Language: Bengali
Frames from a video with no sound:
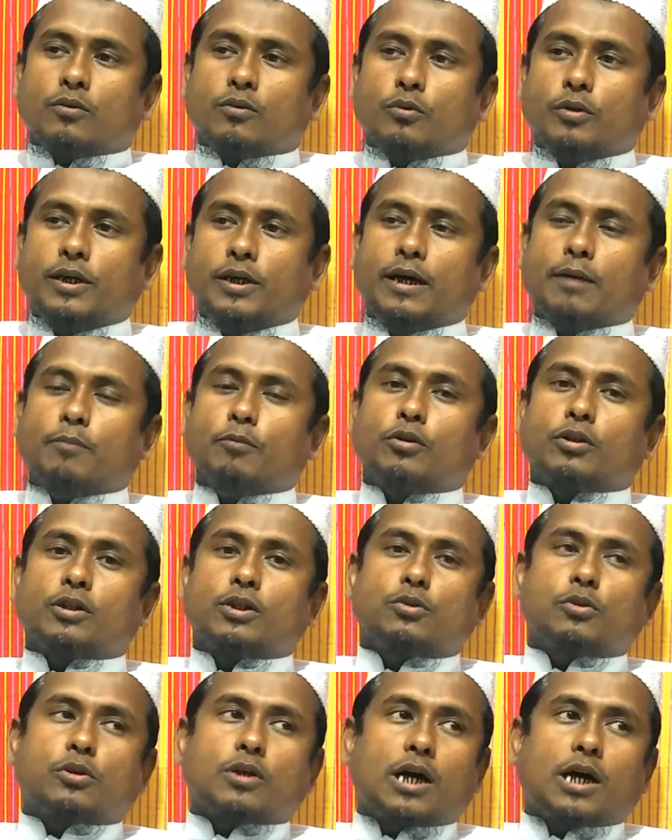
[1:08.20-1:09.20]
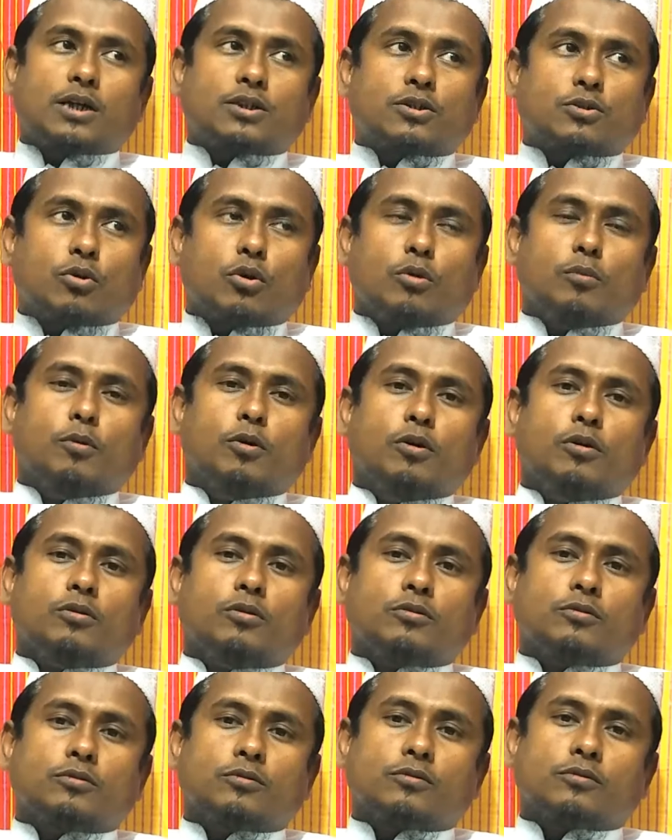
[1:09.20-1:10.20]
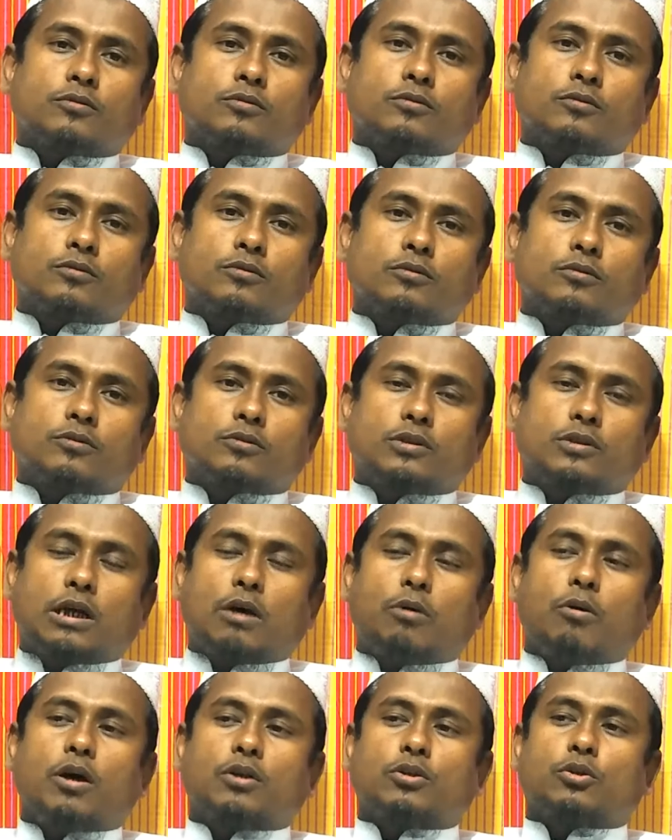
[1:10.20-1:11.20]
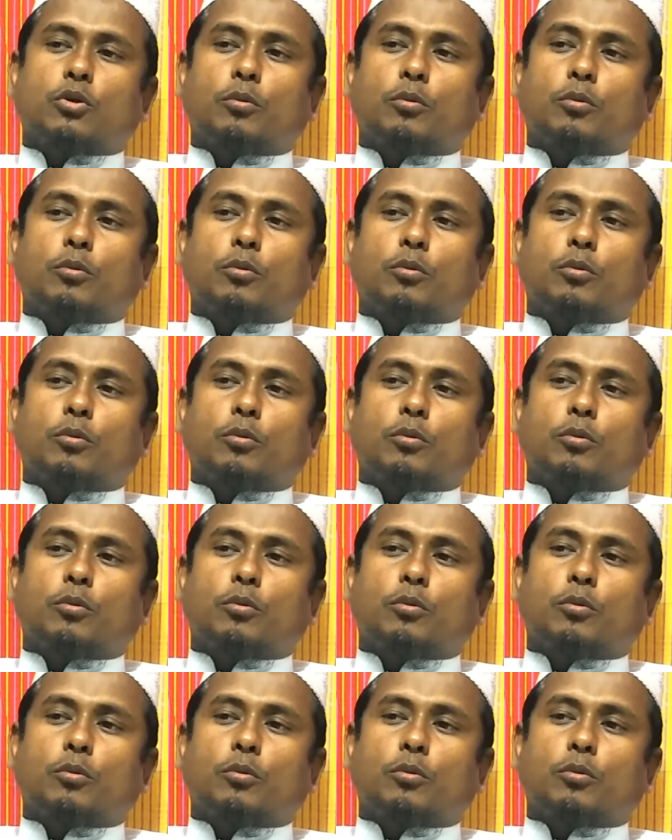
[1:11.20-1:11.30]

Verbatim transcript: উনি এমন কিছু কাজকর্ম দাওয়াত